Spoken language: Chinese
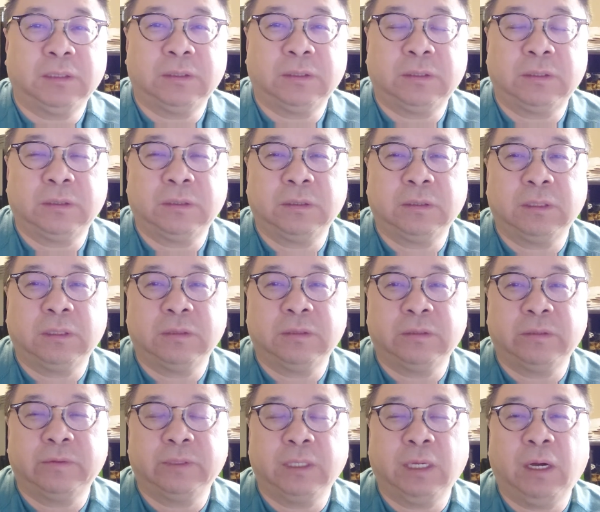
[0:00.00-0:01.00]
就是
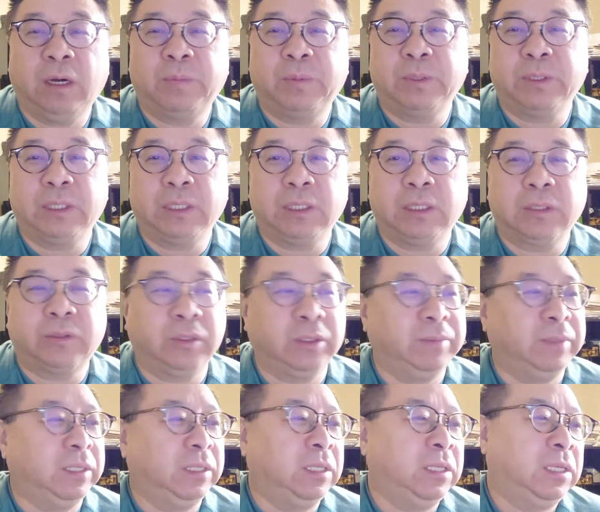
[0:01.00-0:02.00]
所谓的 Operating
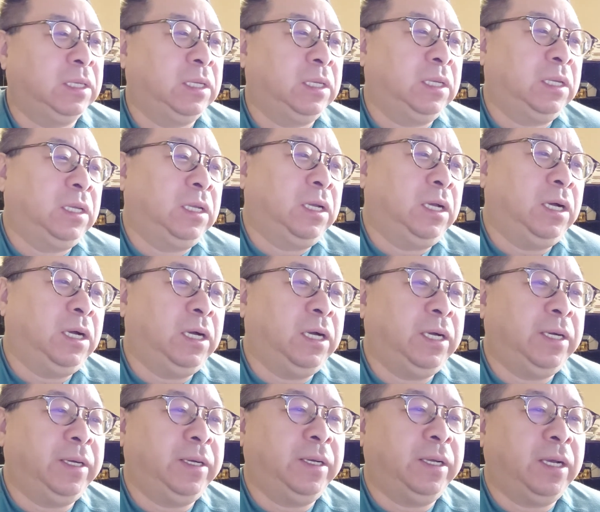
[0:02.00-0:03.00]
Agreement。
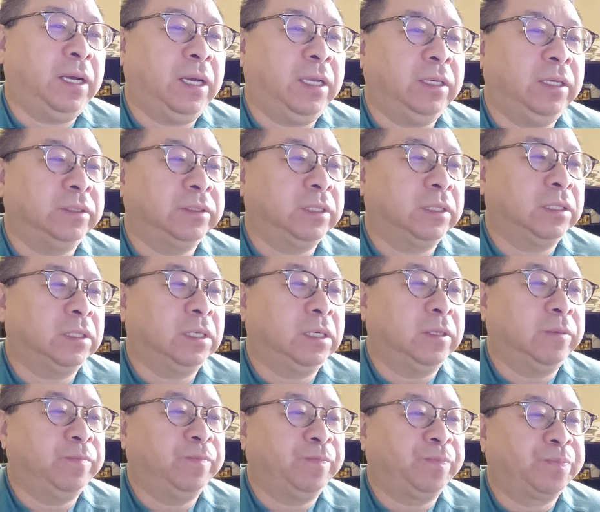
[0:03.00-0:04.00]
啊，还有这
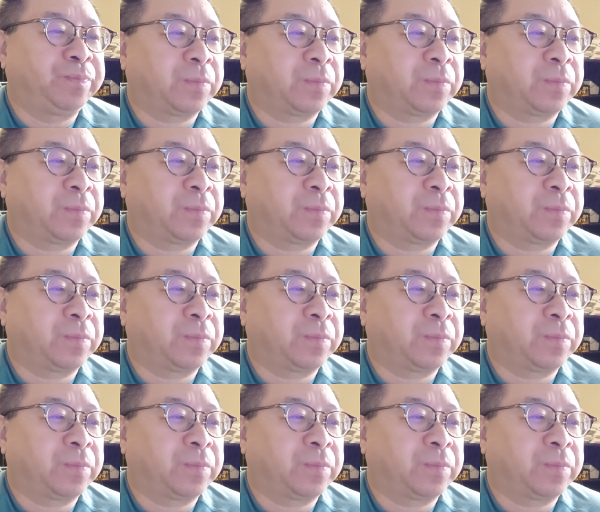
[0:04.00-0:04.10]
个，